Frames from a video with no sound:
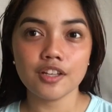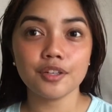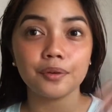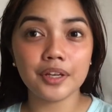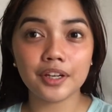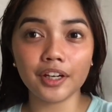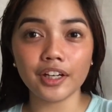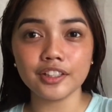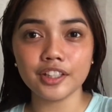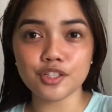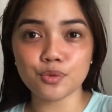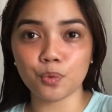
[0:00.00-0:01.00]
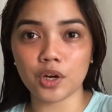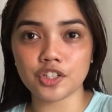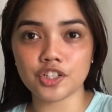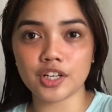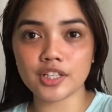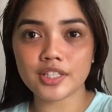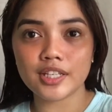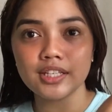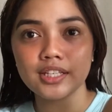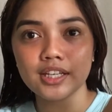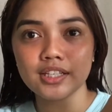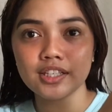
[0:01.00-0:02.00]
So here are the swatches.
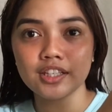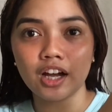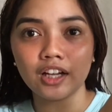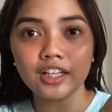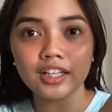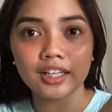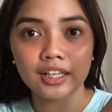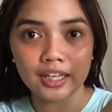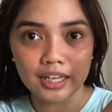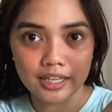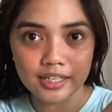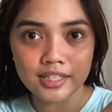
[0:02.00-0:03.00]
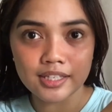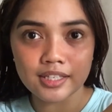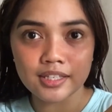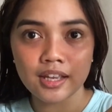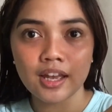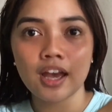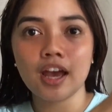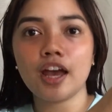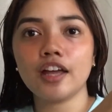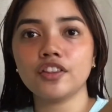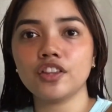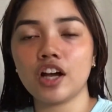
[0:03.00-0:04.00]
This is Dolly Kiss
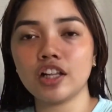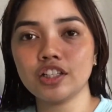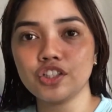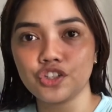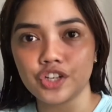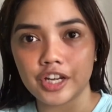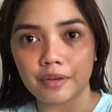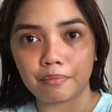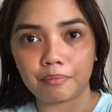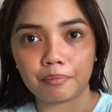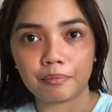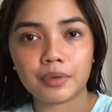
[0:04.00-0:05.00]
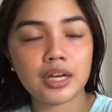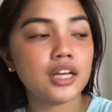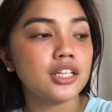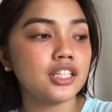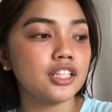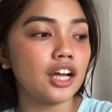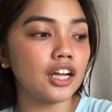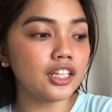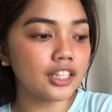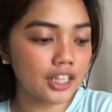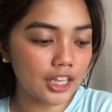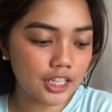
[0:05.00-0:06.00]
and Dolly Dream. Si Dolly
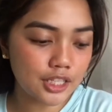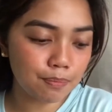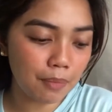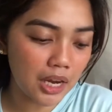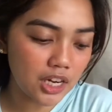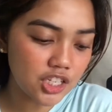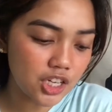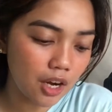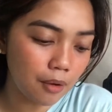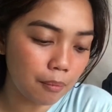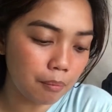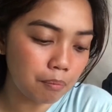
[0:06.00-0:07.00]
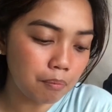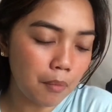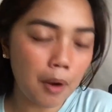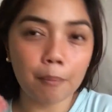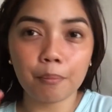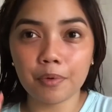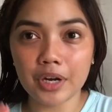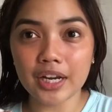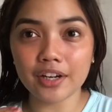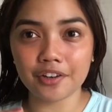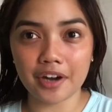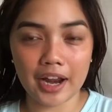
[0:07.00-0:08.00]
Kiss, para siyang
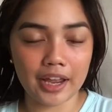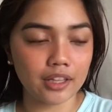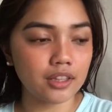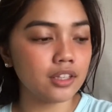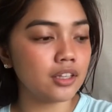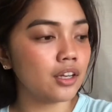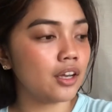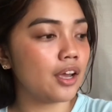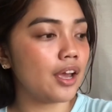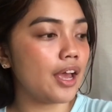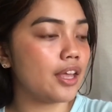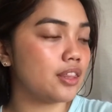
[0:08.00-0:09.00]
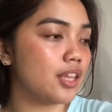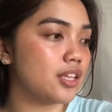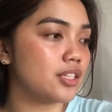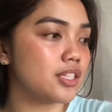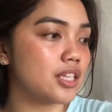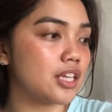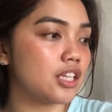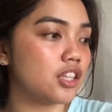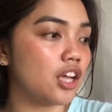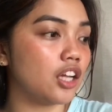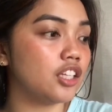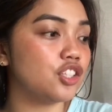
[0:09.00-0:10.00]
brick red. And then, si
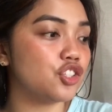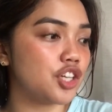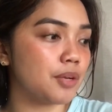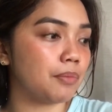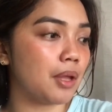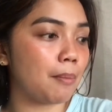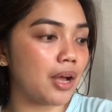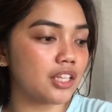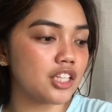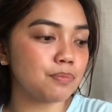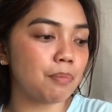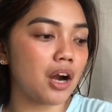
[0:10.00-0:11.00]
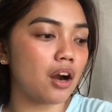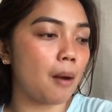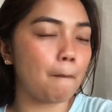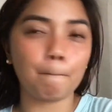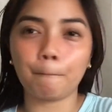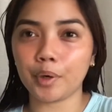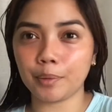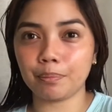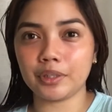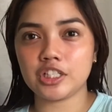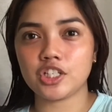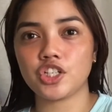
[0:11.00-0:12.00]
Dolly Dream naman is parang
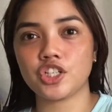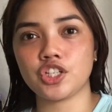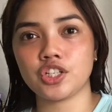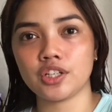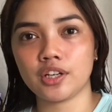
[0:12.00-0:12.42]
purplish.